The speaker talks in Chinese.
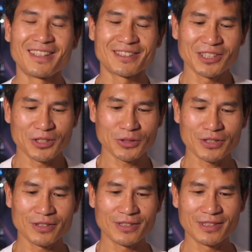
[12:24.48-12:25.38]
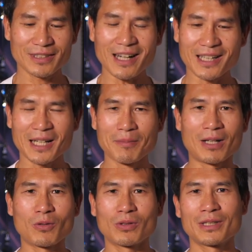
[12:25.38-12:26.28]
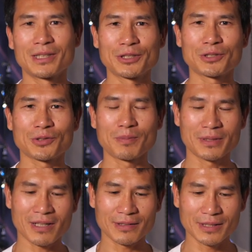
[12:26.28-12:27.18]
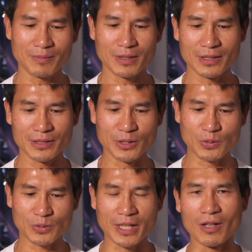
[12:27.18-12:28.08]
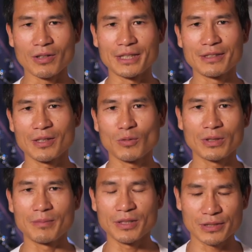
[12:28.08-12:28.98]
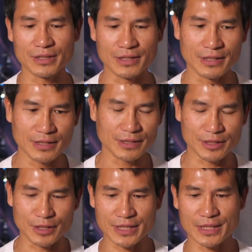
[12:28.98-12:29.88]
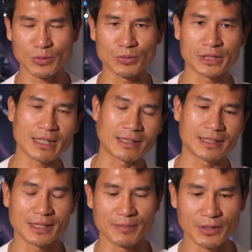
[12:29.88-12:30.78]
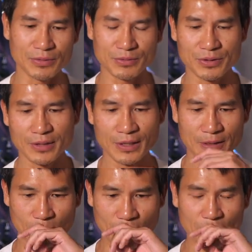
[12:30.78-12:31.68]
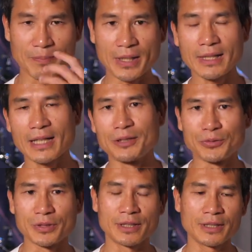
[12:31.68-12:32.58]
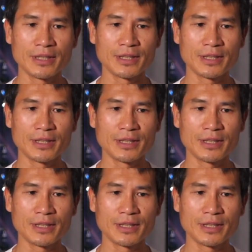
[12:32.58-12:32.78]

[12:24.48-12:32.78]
这就是大概吧，我也说不到那么有条理，因为我也没有写。记录下来也没有完全凭感觉，